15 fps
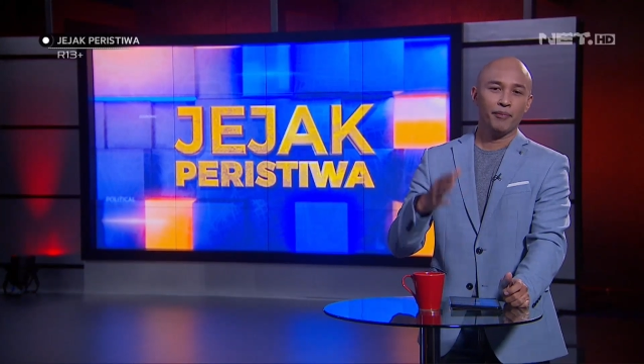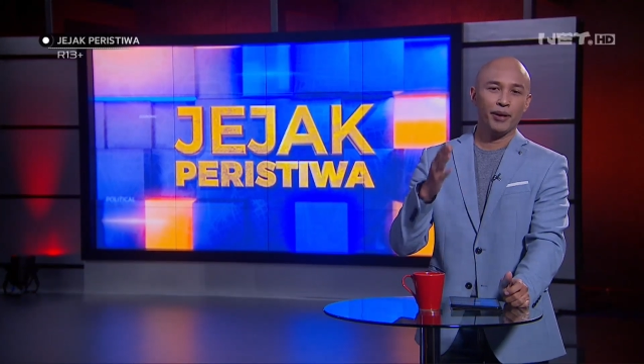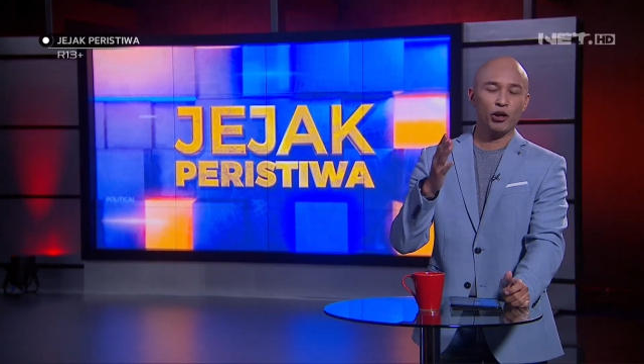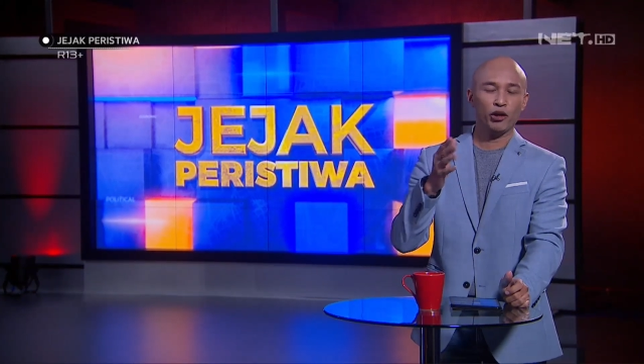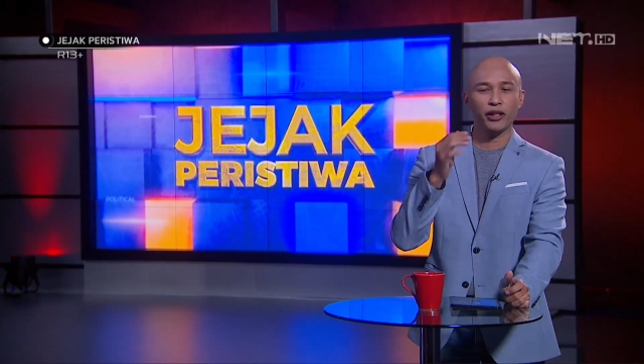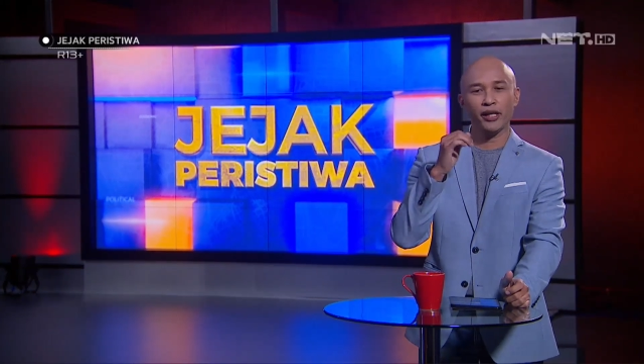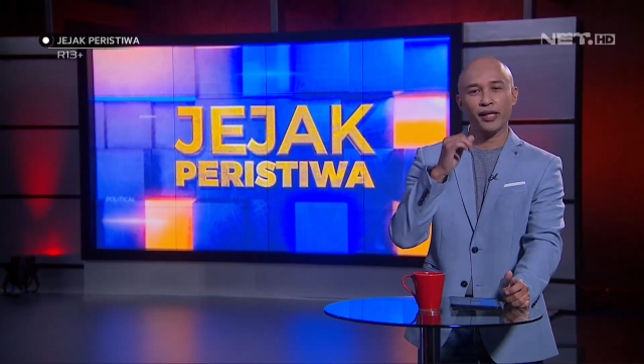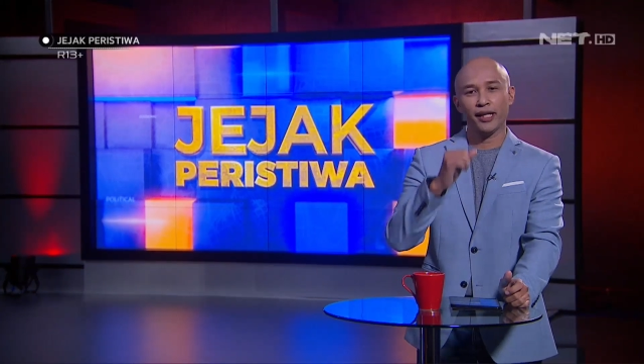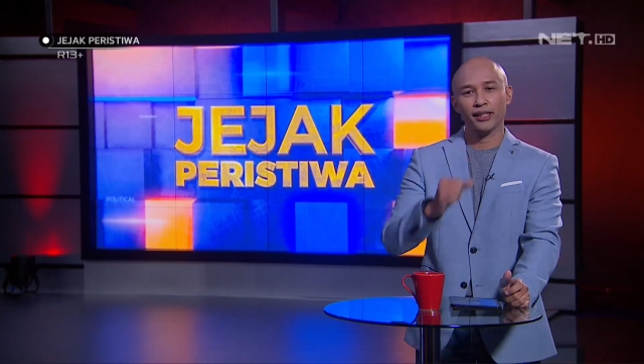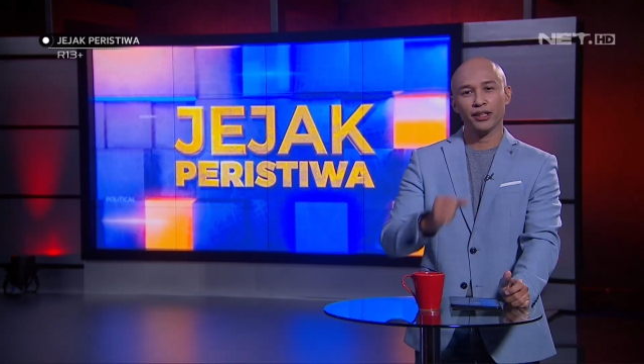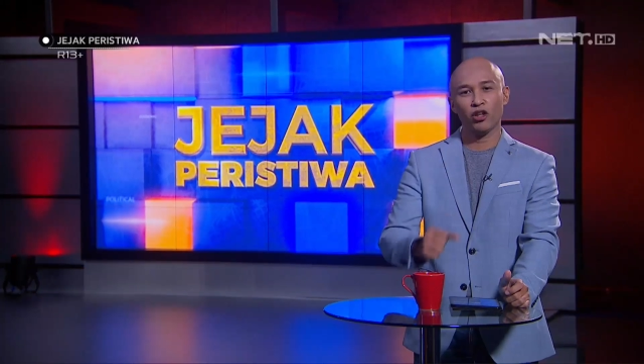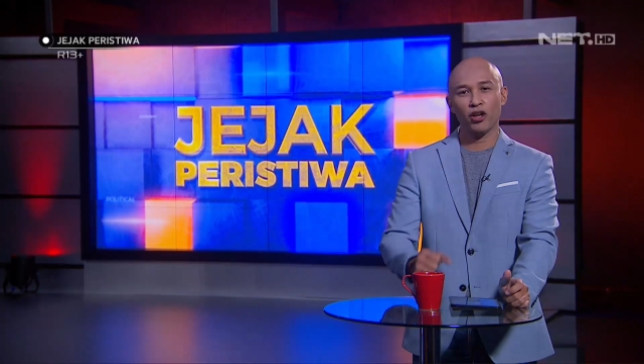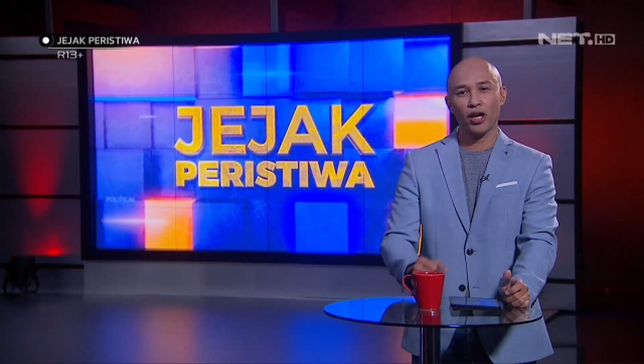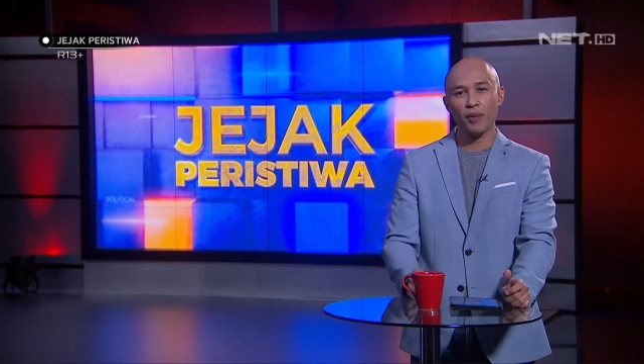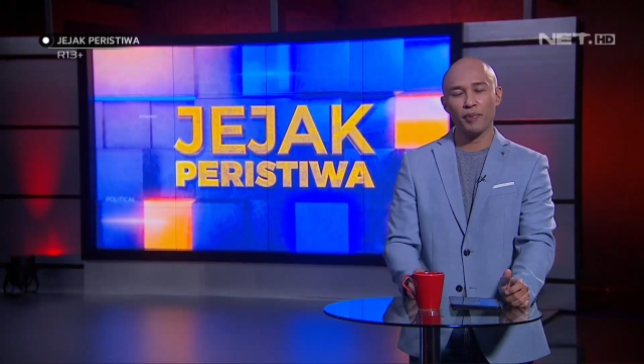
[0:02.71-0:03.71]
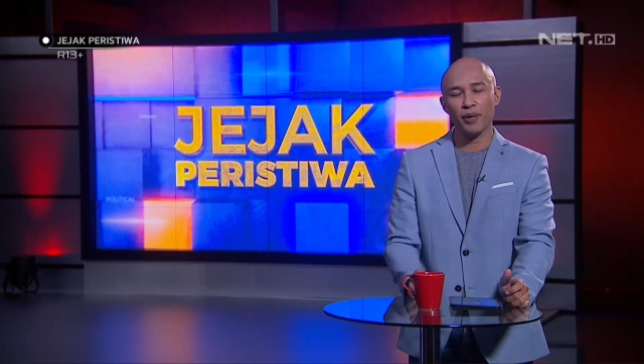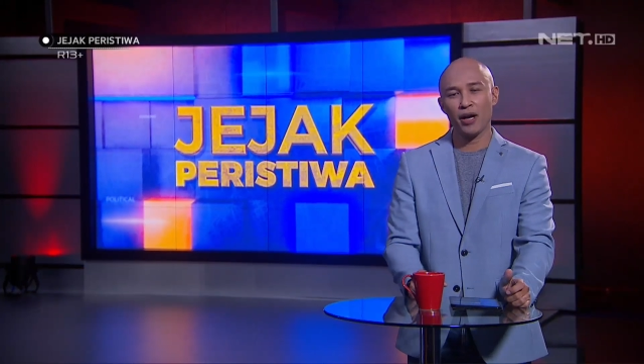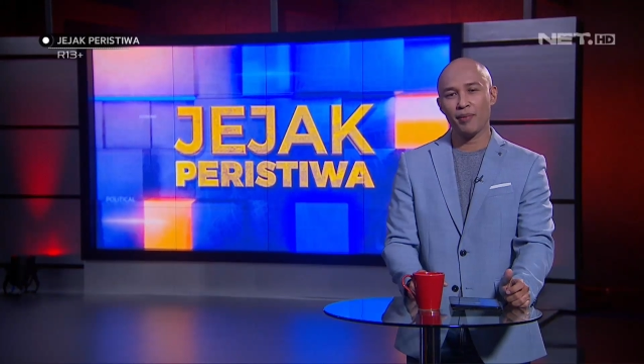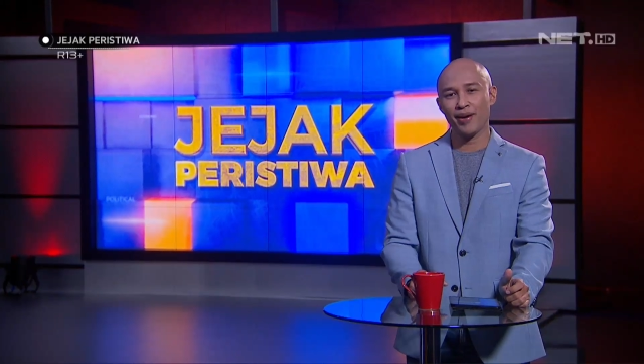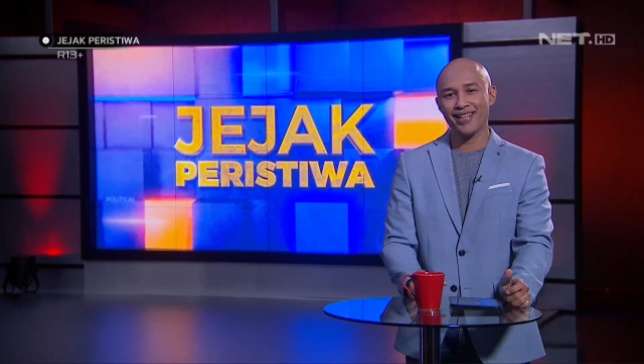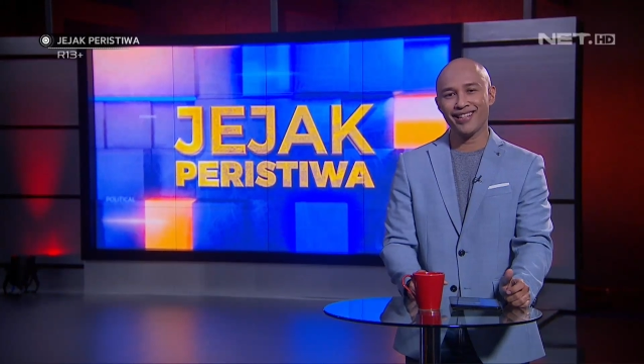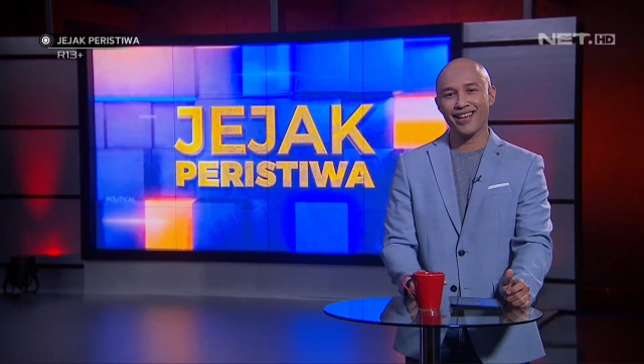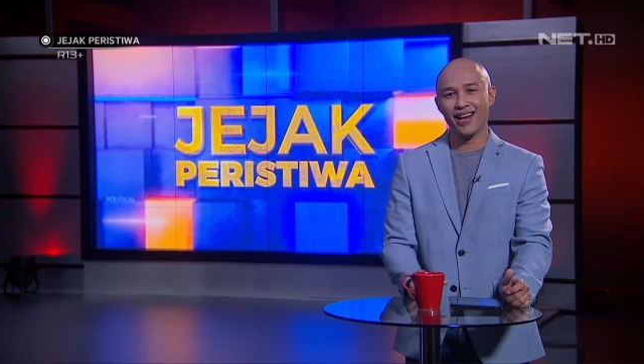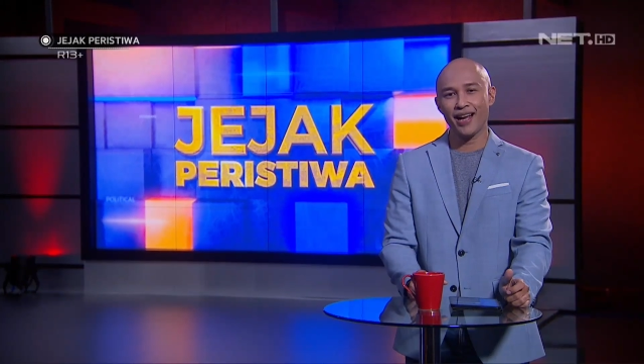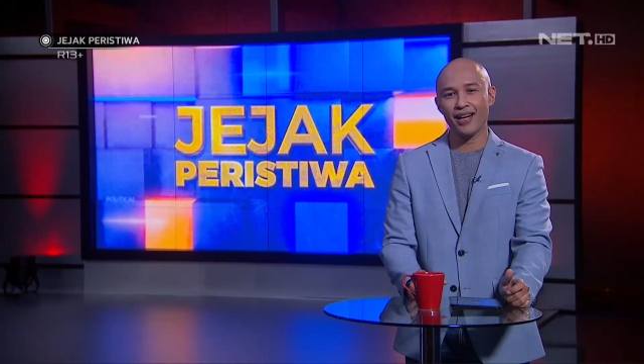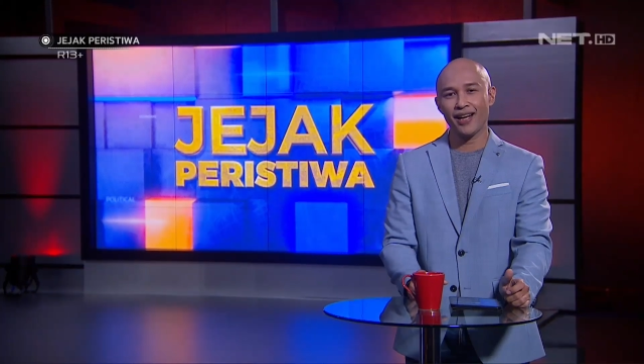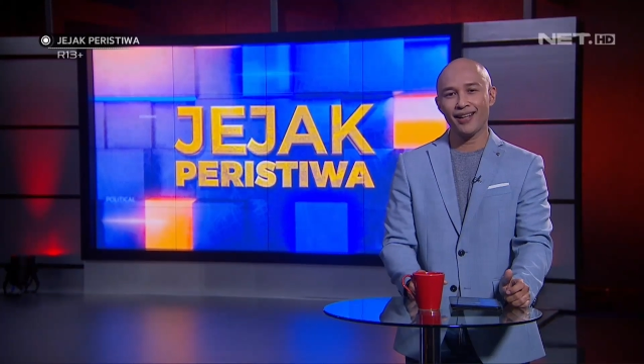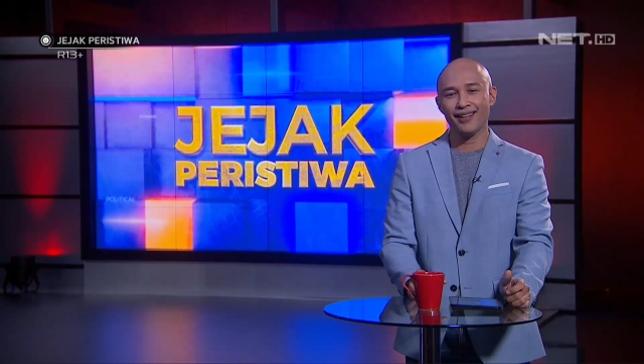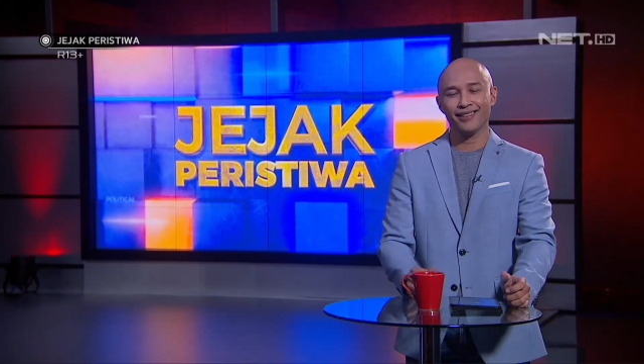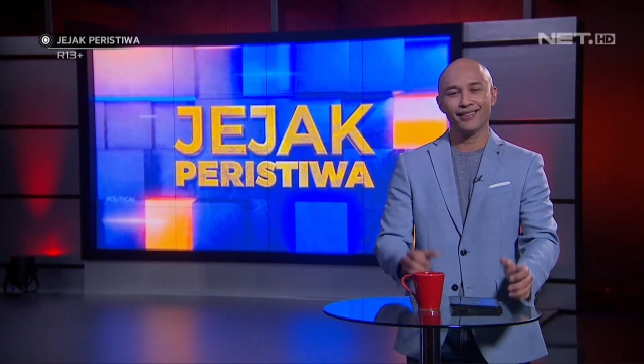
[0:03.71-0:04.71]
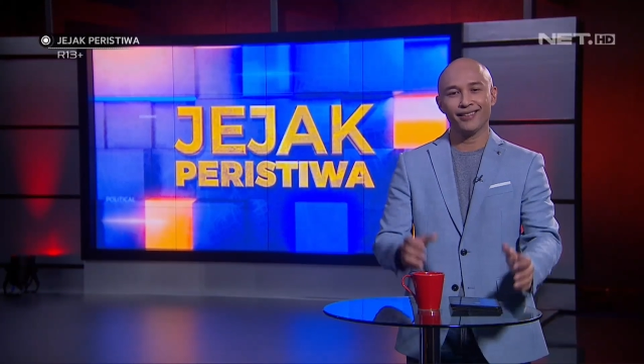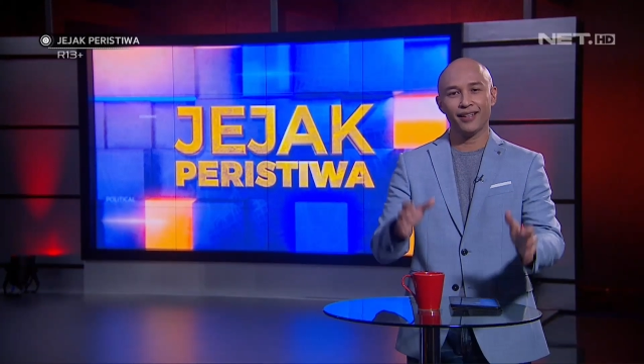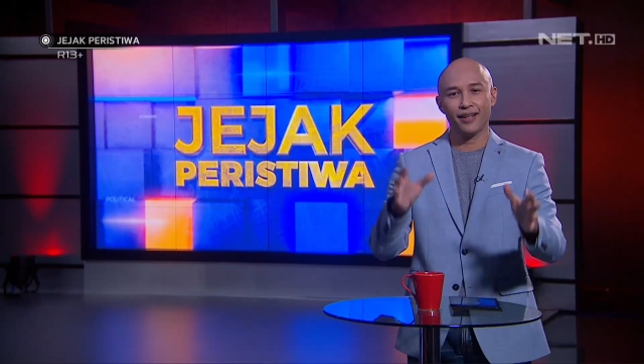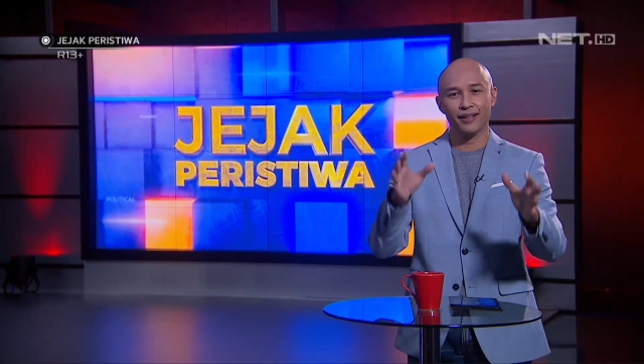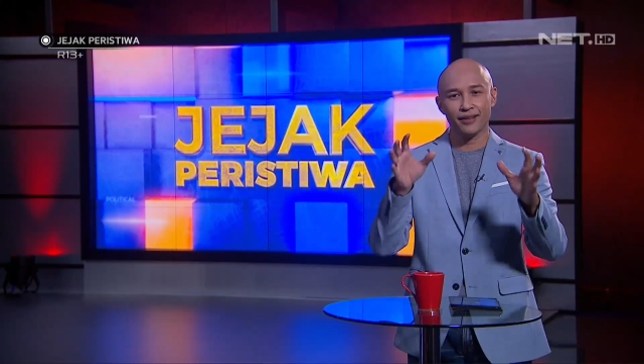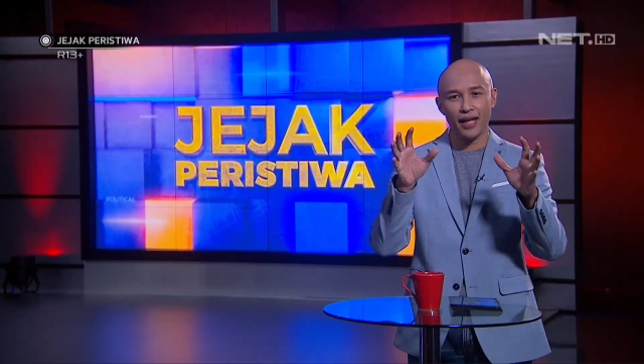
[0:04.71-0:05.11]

Nah, berikutnya nih, seorang pengamen jalanan